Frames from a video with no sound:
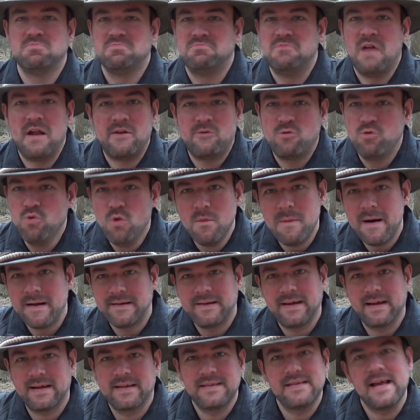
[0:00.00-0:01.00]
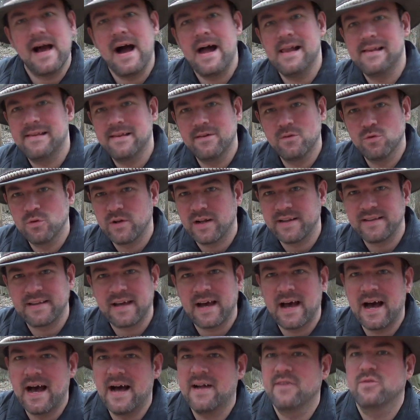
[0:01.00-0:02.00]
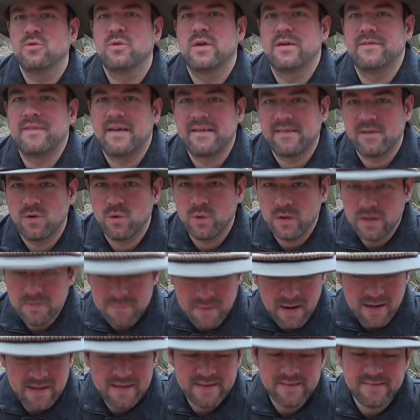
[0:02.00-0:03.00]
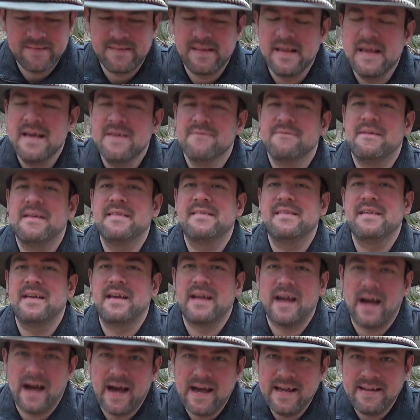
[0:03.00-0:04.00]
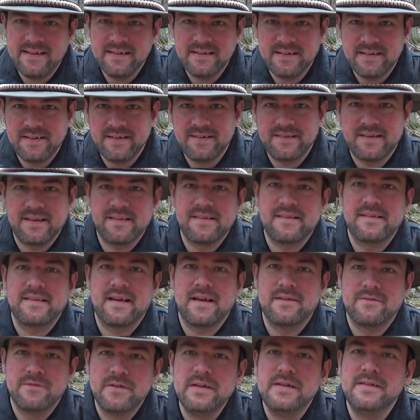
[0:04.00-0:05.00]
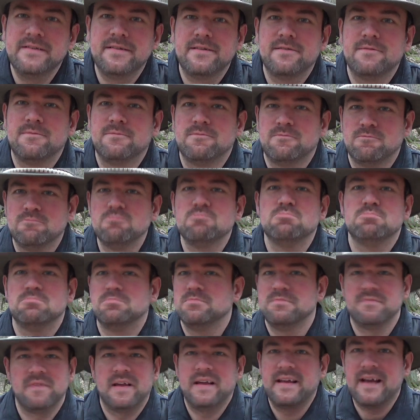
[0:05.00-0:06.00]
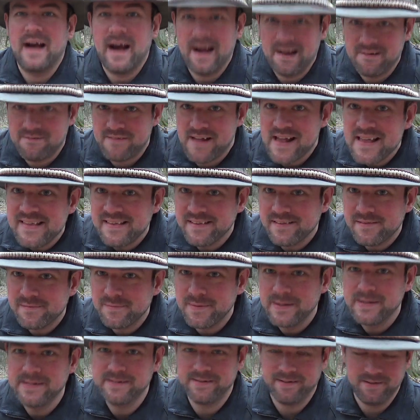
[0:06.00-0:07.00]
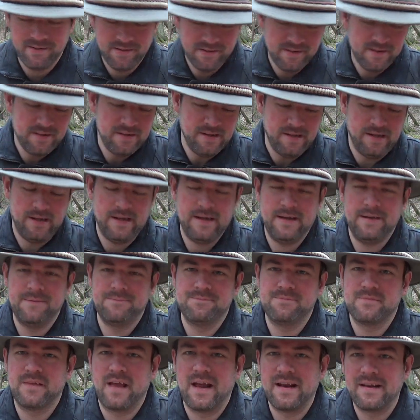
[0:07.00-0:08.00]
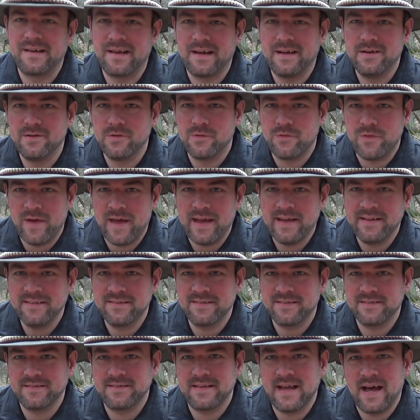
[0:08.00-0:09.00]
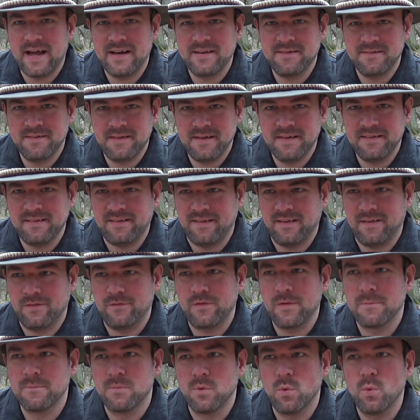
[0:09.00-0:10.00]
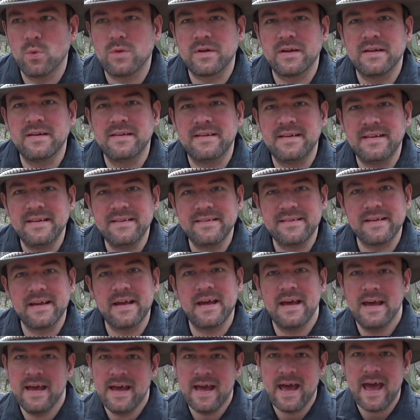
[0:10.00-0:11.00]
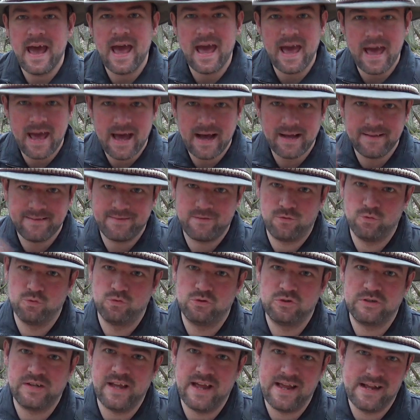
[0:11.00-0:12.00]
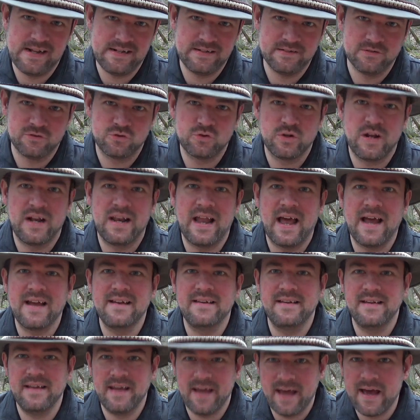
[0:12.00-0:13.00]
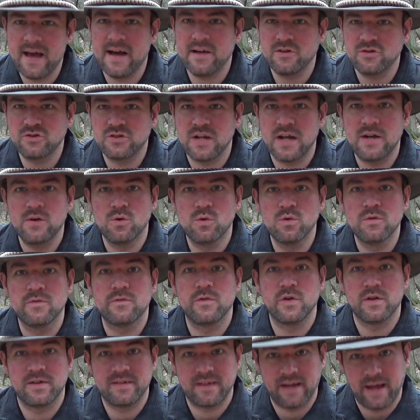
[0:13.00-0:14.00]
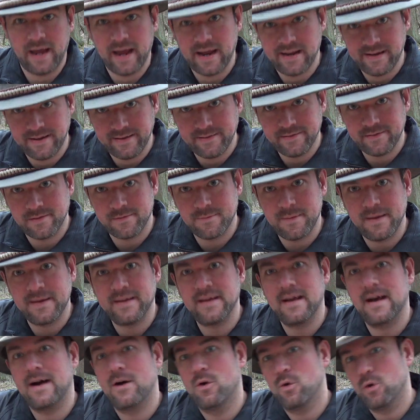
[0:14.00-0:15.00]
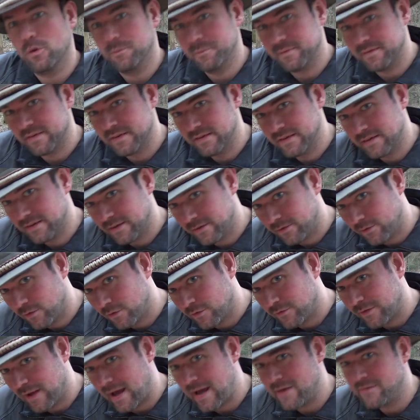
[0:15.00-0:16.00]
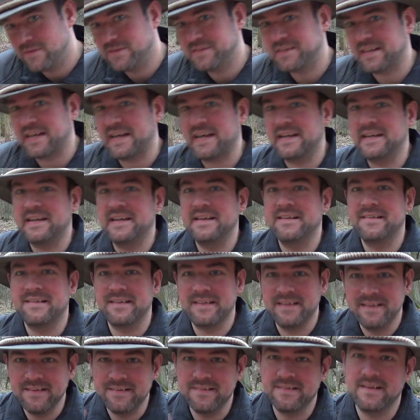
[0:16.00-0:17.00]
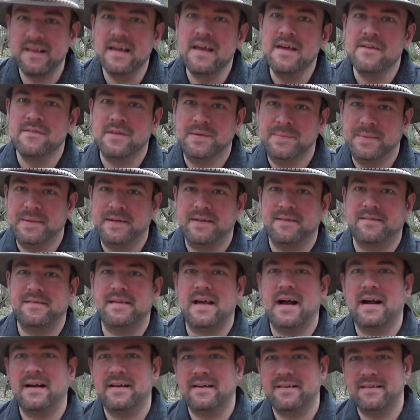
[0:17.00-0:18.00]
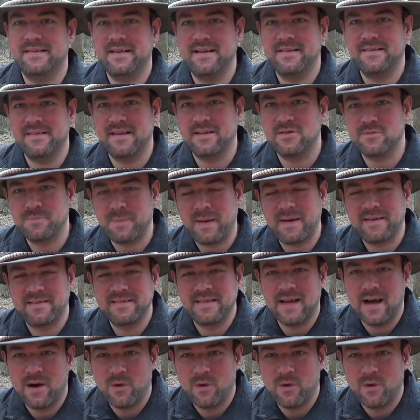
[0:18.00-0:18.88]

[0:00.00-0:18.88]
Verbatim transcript: Naturmaterialien oder Draht oder was auch immer ist, wenn sie geeignet ist, dass sich ein Wild egal welches Wild ähm, drin fängt, dann ist es verboten, diese herzustellen. Schon allein die Herstellung für Trainingszwecke, auch im Sinne des Survival-Trainings, ist, wenn man das Jagdgesetz entsprechend